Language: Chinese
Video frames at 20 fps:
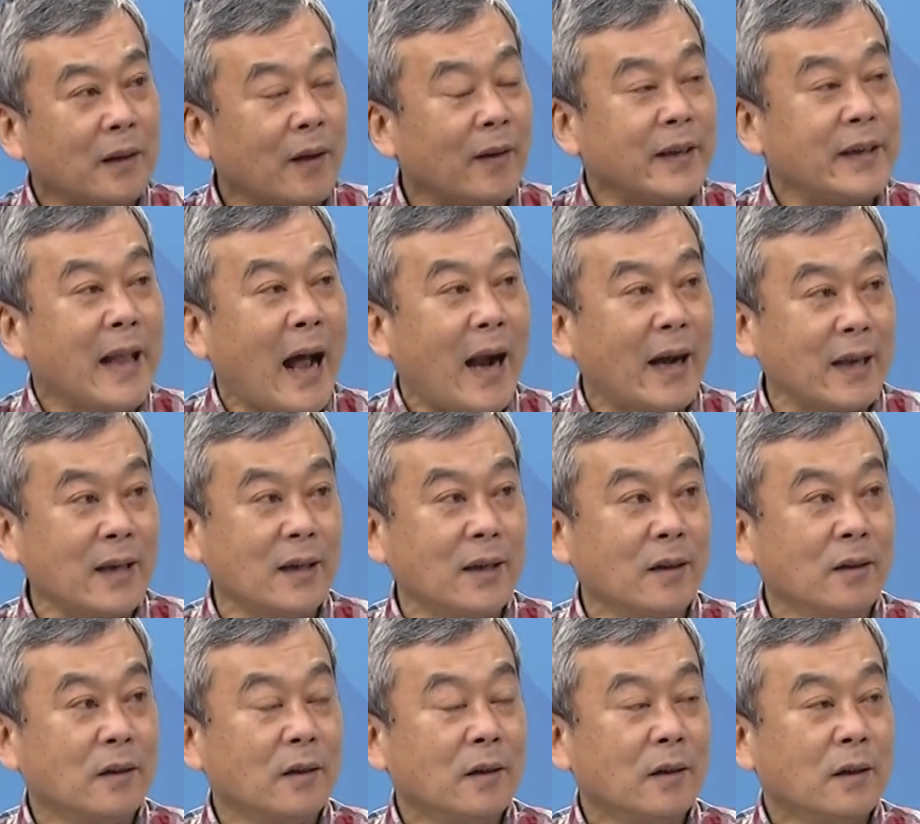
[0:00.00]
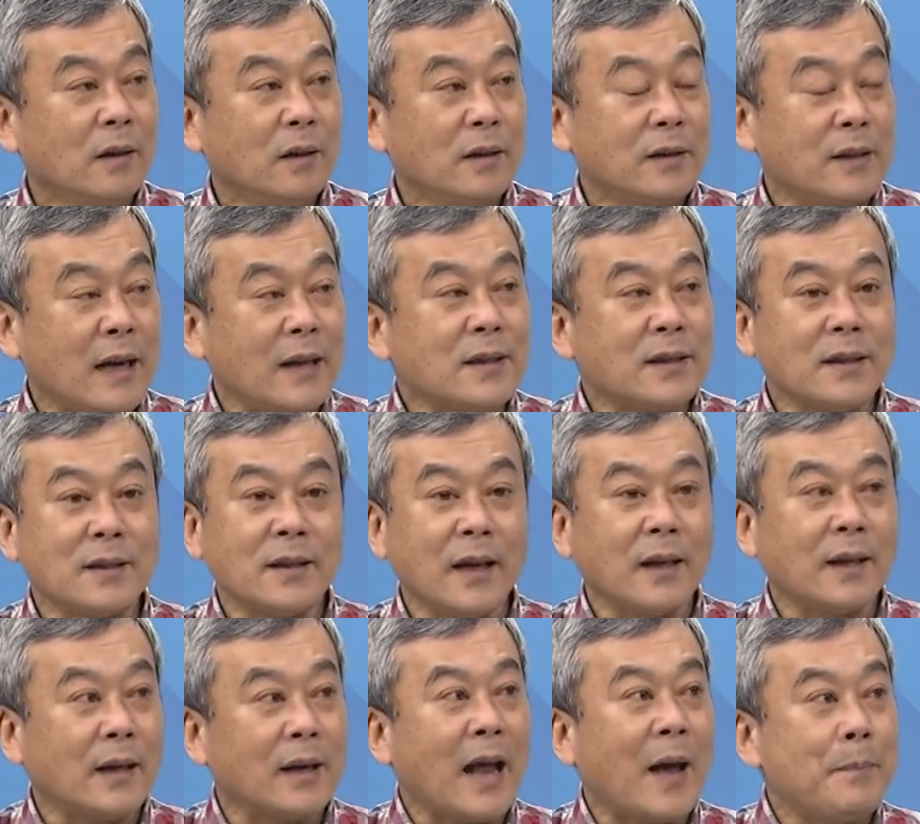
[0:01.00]
意大利。全世界
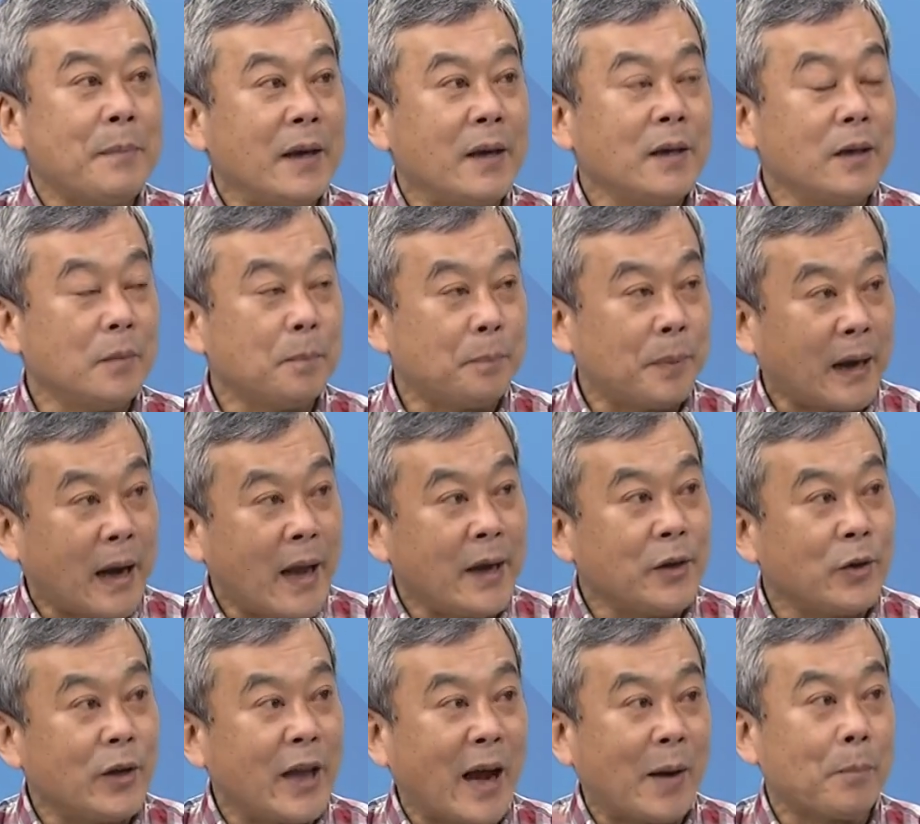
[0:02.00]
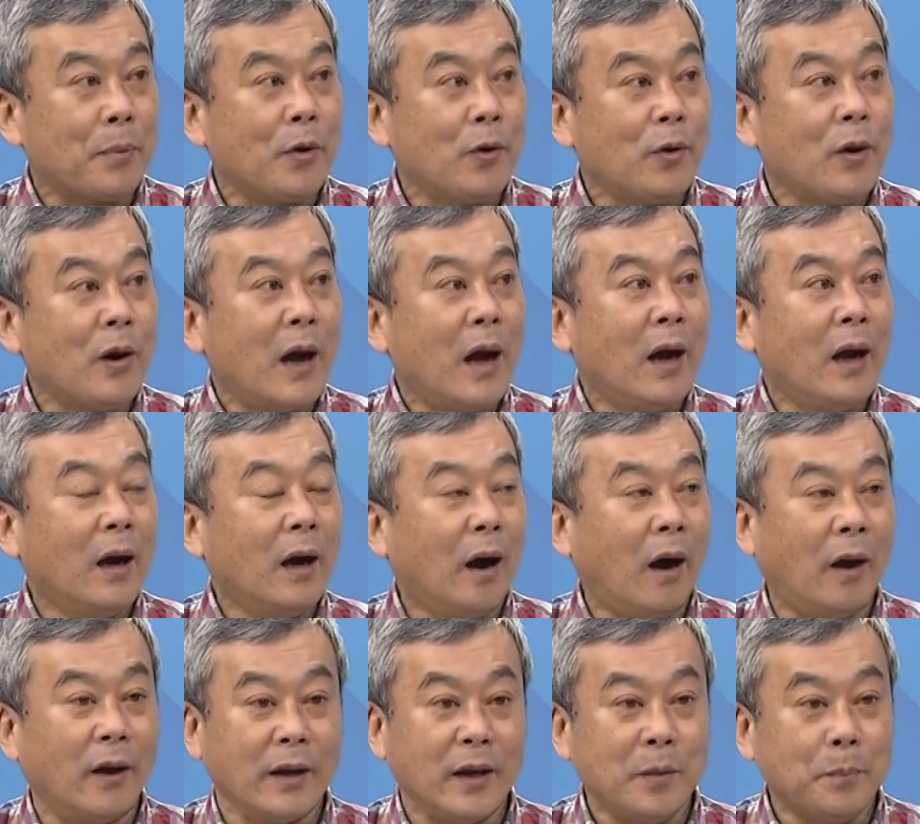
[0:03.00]
的难民本来有两波啊，
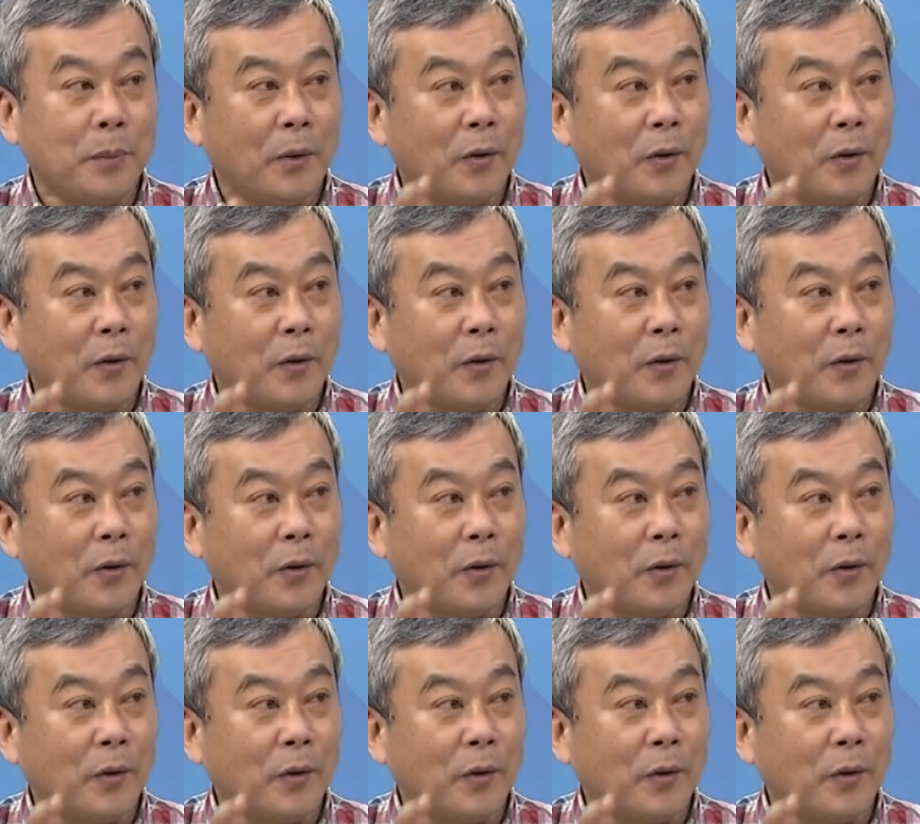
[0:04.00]
哦，一波